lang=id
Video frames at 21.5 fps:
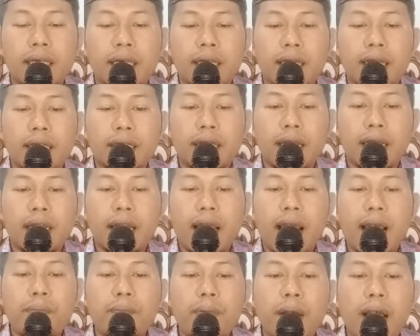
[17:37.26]
dengan
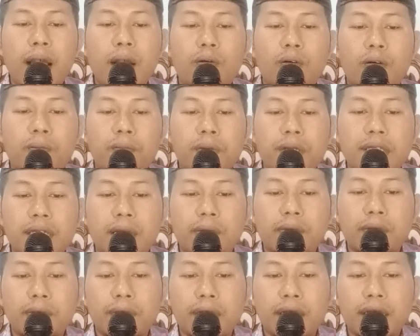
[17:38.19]
apa aku bisa
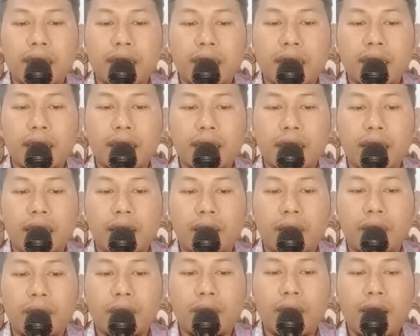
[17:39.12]
memilikinya?
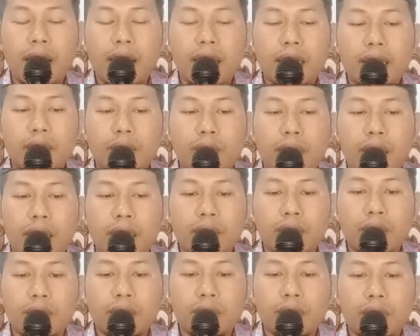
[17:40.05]
Wahai
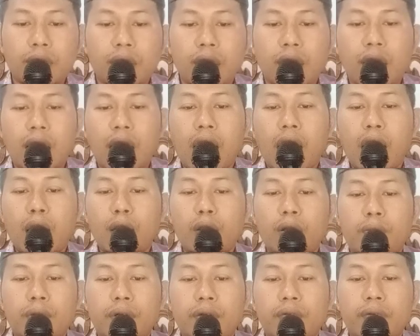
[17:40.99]
Tuhanku,
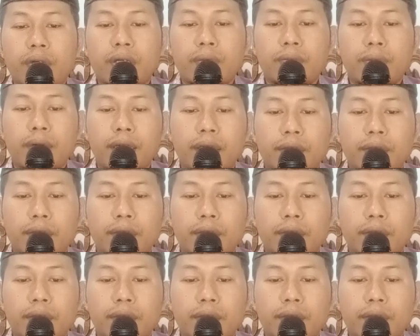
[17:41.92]
Allah berfirman,